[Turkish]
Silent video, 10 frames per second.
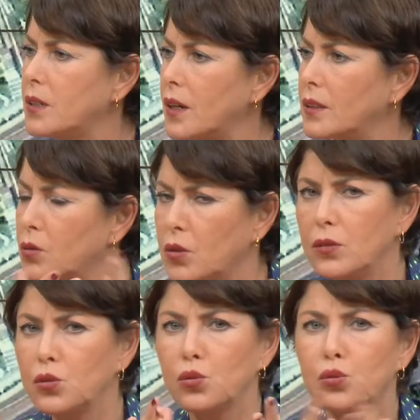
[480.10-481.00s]
Radyo
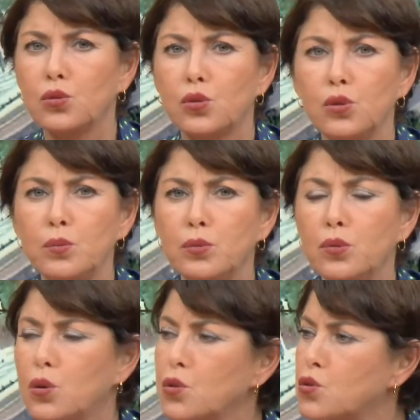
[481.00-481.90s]
Televizyon Üst Kurulu bunu
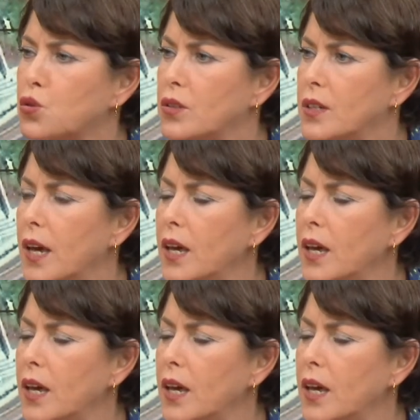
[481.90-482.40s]
konuştuk diye